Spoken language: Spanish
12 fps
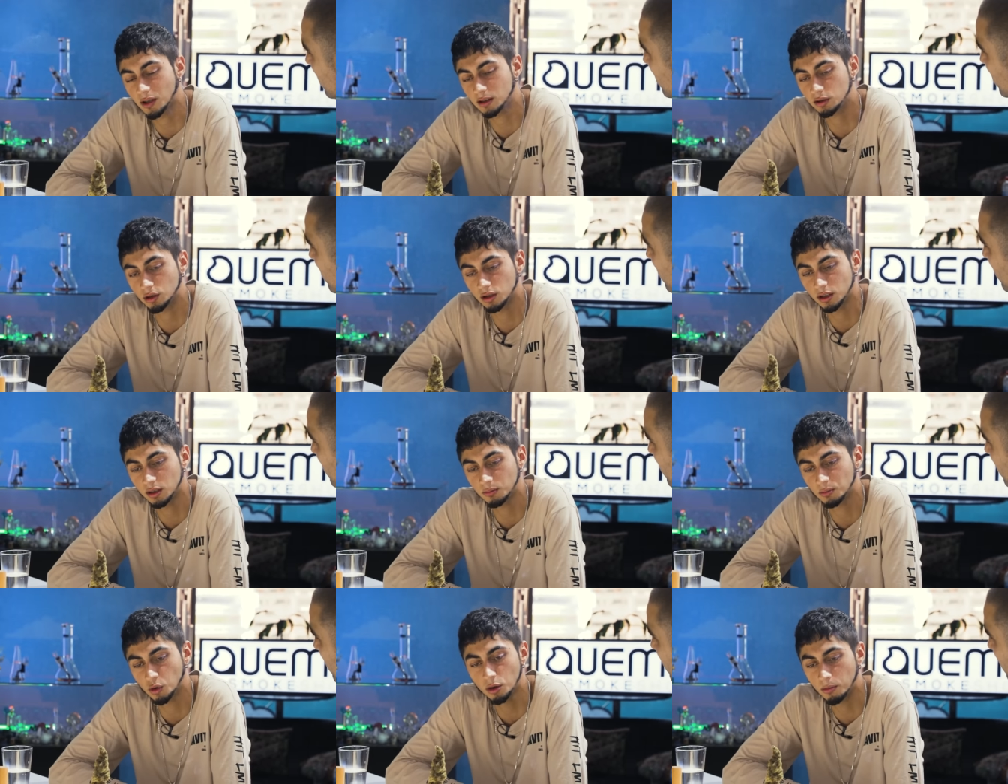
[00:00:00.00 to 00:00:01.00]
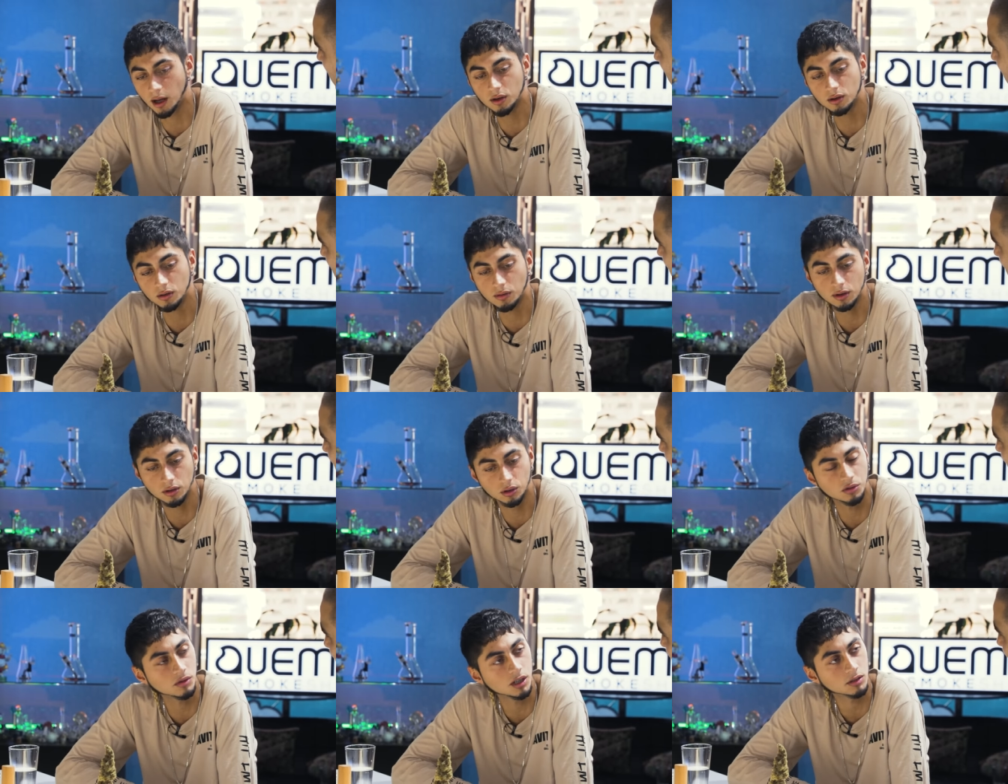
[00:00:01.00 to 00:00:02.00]
igual soy muy malo cuando
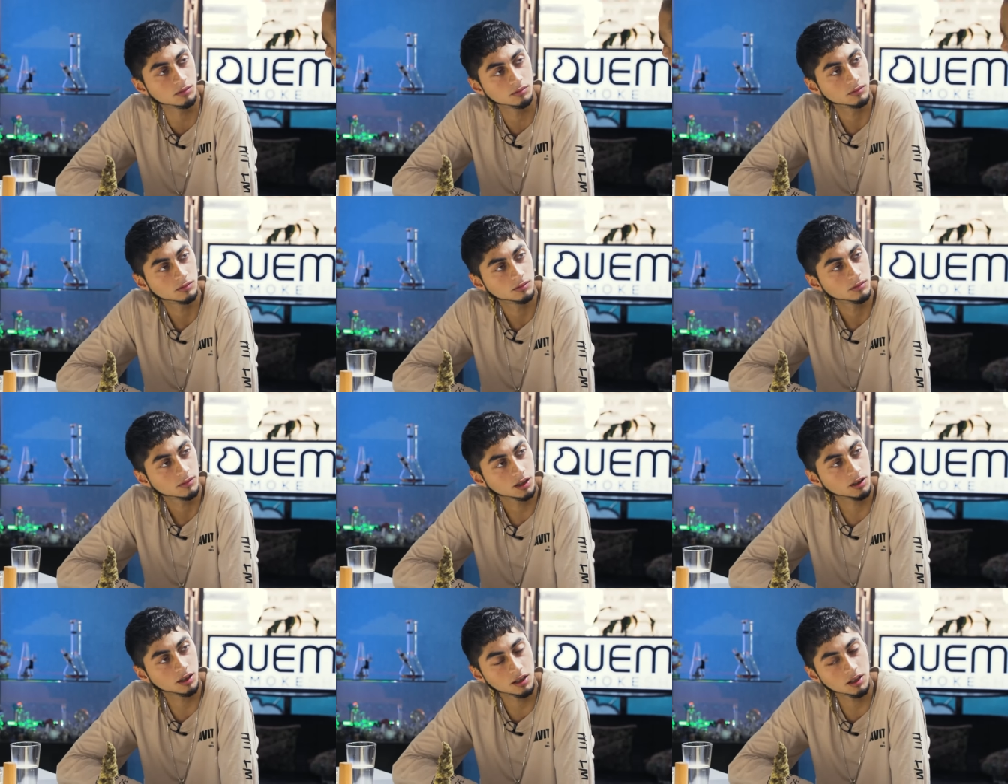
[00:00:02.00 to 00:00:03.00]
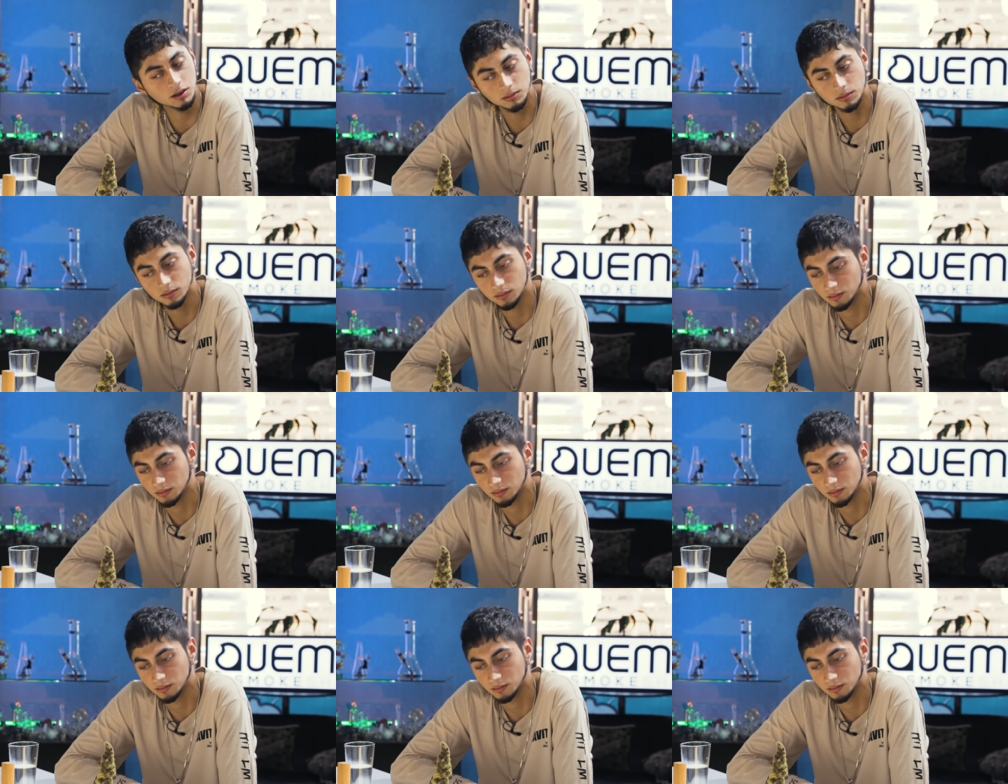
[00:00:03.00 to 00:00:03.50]
estoy volado. Mm. ¿Cachai?